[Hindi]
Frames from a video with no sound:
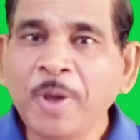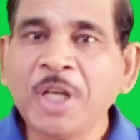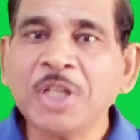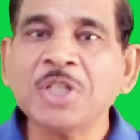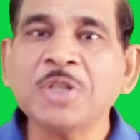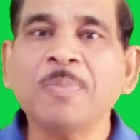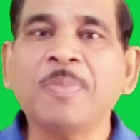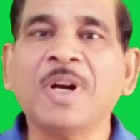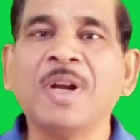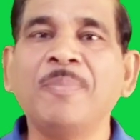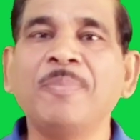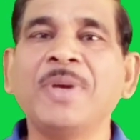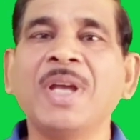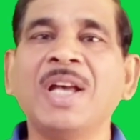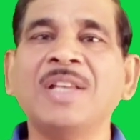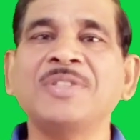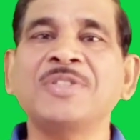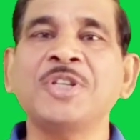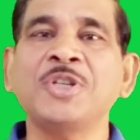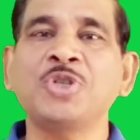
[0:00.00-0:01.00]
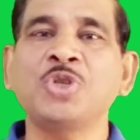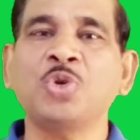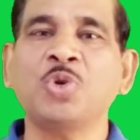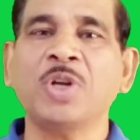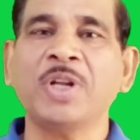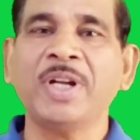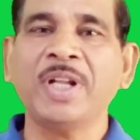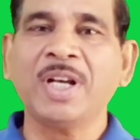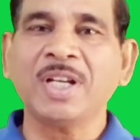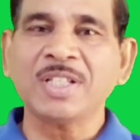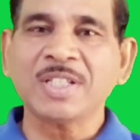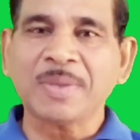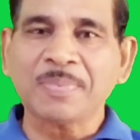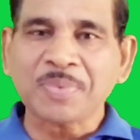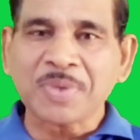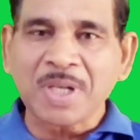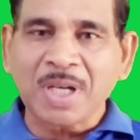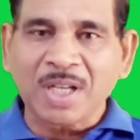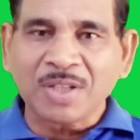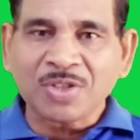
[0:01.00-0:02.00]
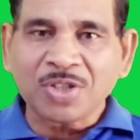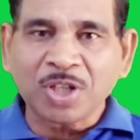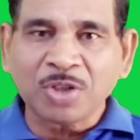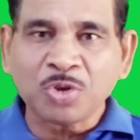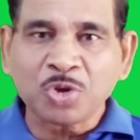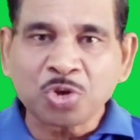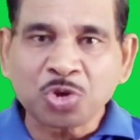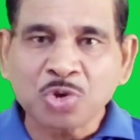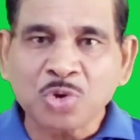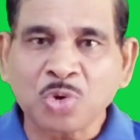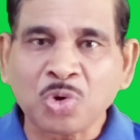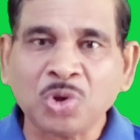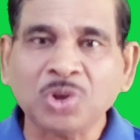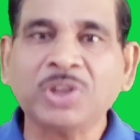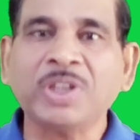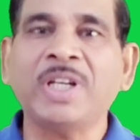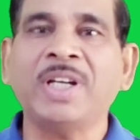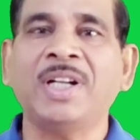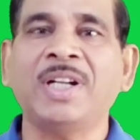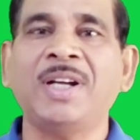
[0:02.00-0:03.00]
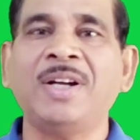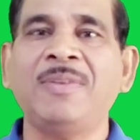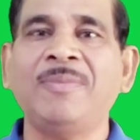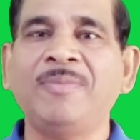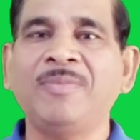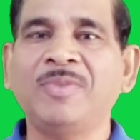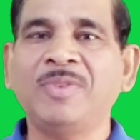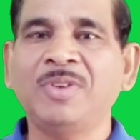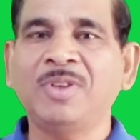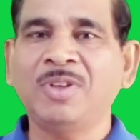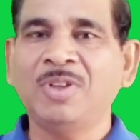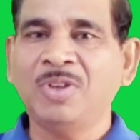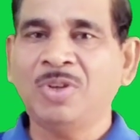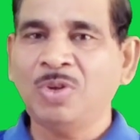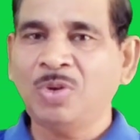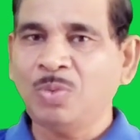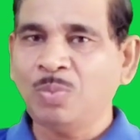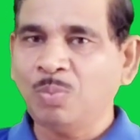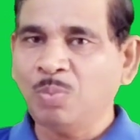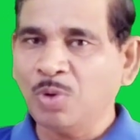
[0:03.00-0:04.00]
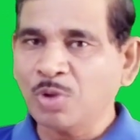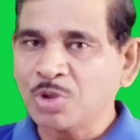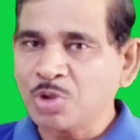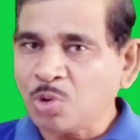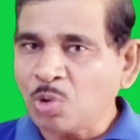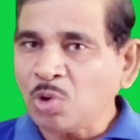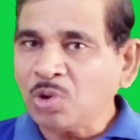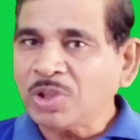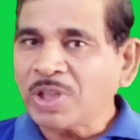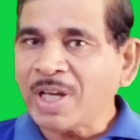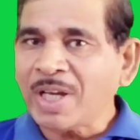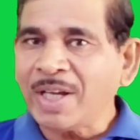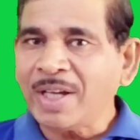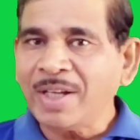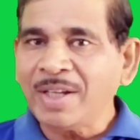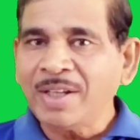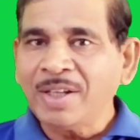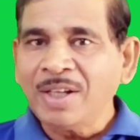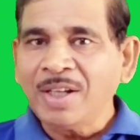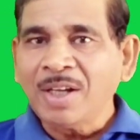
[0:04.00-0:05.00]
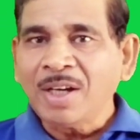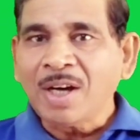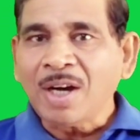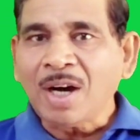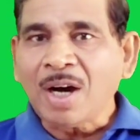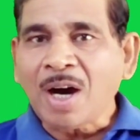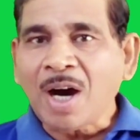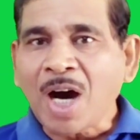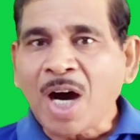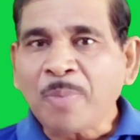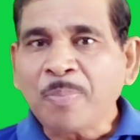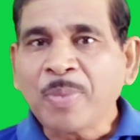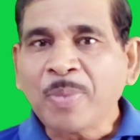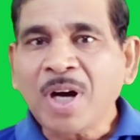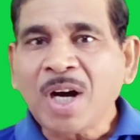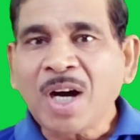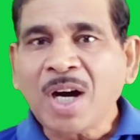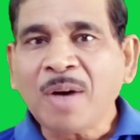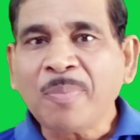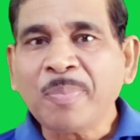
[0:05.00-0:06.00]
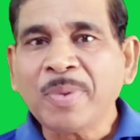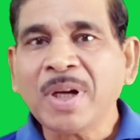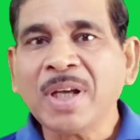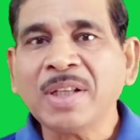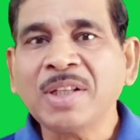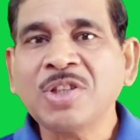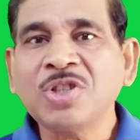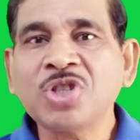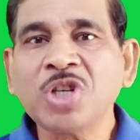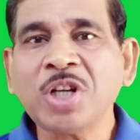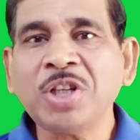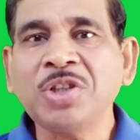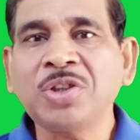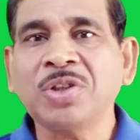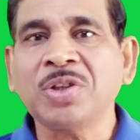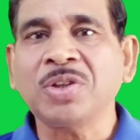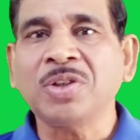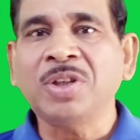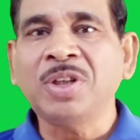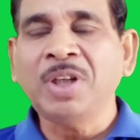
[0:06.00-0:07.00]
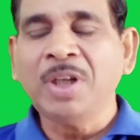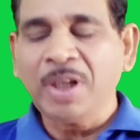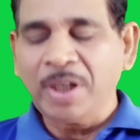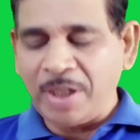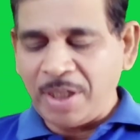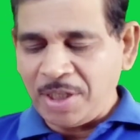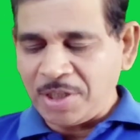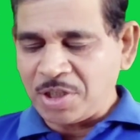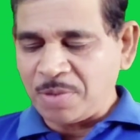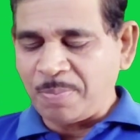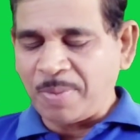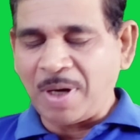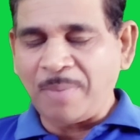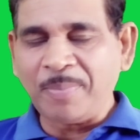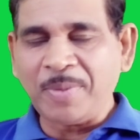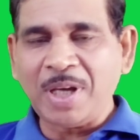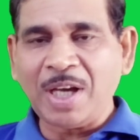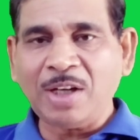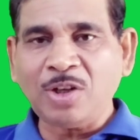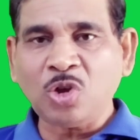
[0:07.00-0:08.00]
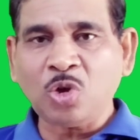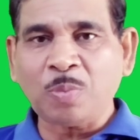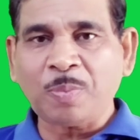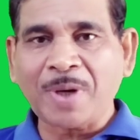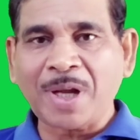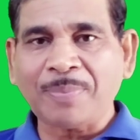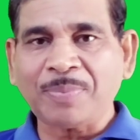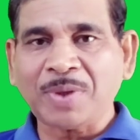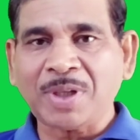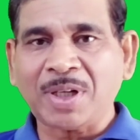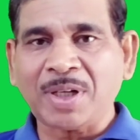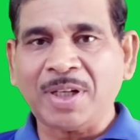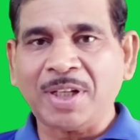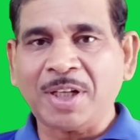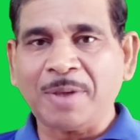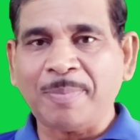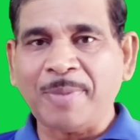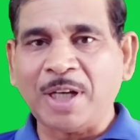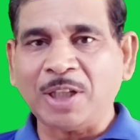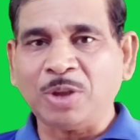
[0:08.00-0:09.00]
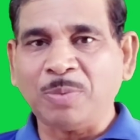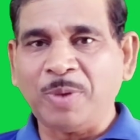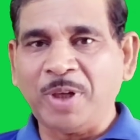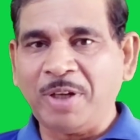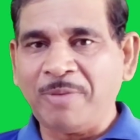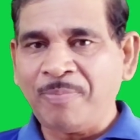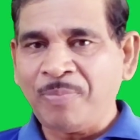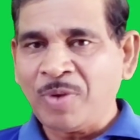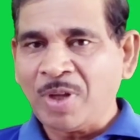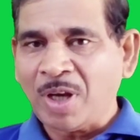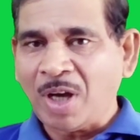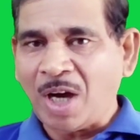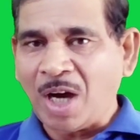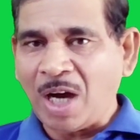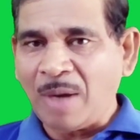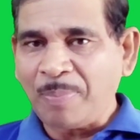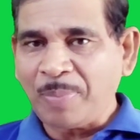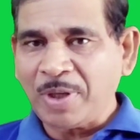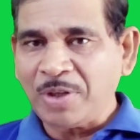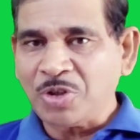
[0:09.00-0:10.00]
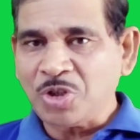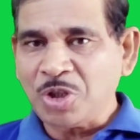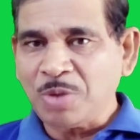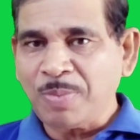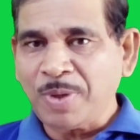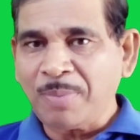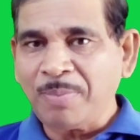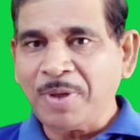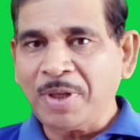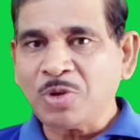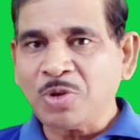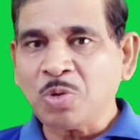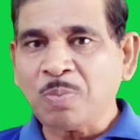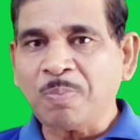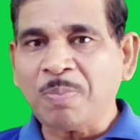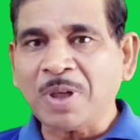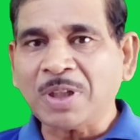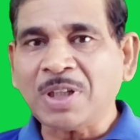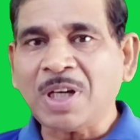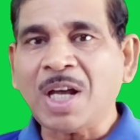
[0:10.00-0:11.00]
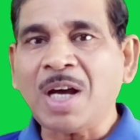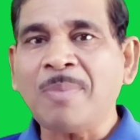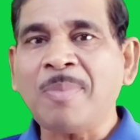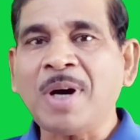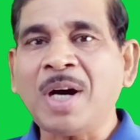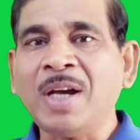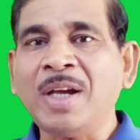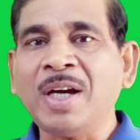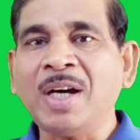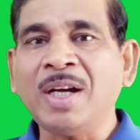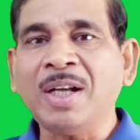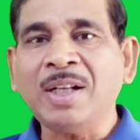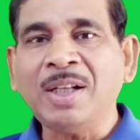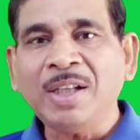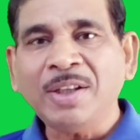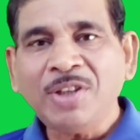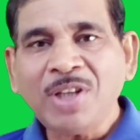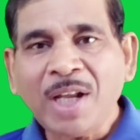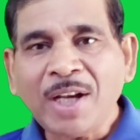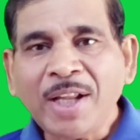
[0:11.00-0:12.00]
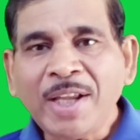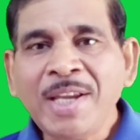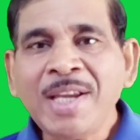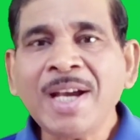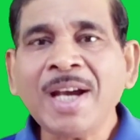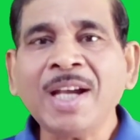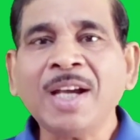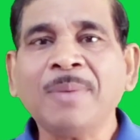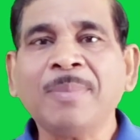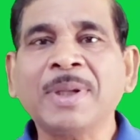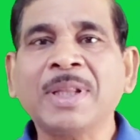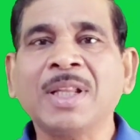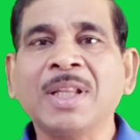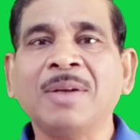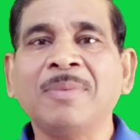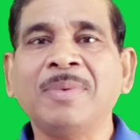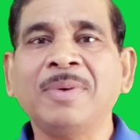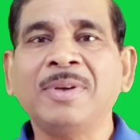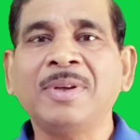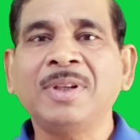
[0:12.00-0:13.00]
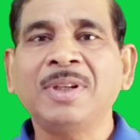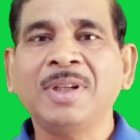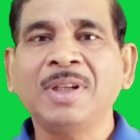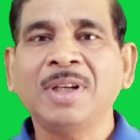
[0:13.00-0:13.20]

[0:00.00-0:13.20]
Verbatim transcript: को भी इस ब्रह्म ज्ञान से जोड़ने का सबसे अच्छा जो स्रोत है ना वो स्रोत है आपका अपना चरित्र कि इस ब्रह्म ज्ञान को प्राप्त करने के बाद में आपके जीवन में जो बदलाव आया है या नहीं आया बदलाव